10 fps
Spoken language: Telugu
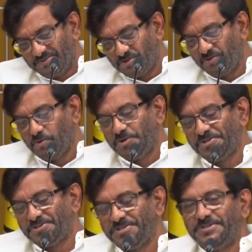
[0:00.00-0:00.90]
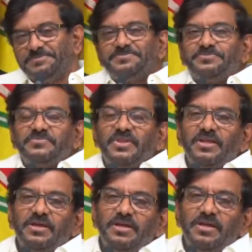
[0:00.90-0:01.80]
లంచం గురించి
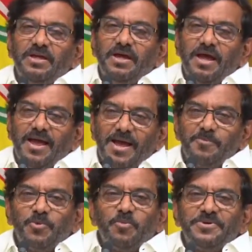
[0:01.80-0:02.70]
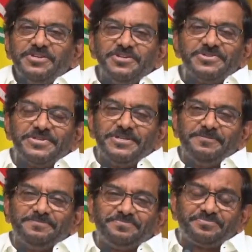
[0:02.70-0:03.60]
యాప్ ఓపెన్ చేసి
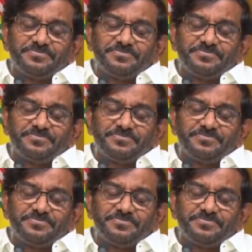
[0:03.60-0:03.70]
